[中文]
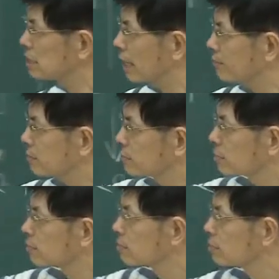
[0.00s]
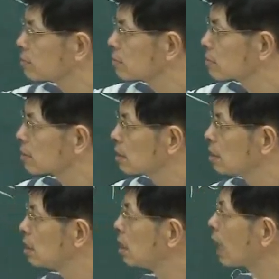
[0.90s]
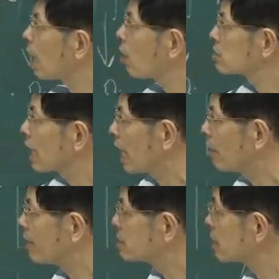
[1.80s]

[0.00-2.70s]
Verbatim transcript: 之间，然后再来回